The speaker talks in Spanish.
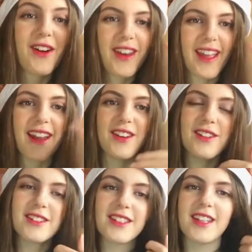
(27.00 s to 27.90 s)

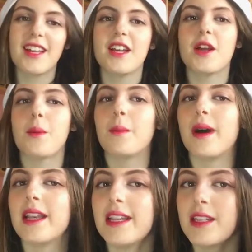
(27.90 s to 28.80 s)
coreano.
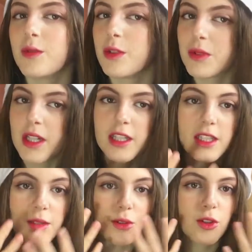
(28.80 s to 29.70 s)
¿vale? Y bueno, pues aquí
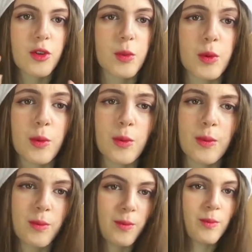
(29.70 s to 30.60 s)
estáis viendo cómo
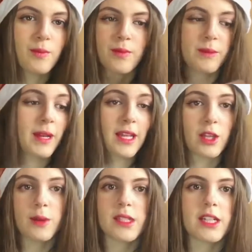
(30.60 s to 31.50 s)
mm, me ha
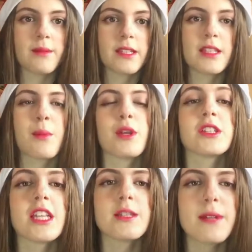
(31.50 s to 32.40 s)
quedado básicamente, pero
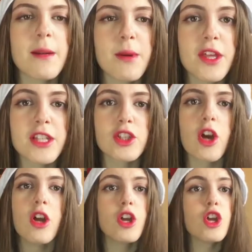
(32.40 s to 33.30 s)
si queréis ver el
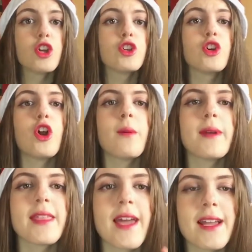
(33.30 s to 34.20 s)
proceso, no
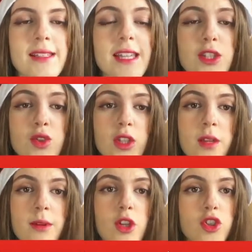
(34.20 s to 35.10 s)
olvidéis de
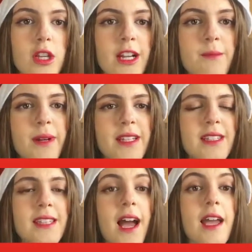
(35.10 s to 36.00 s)
suscribiros con la
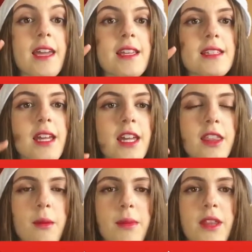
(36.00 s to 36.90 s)
campanita y
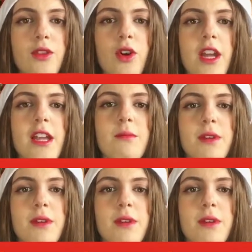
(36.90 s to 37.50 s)
seguir viendo el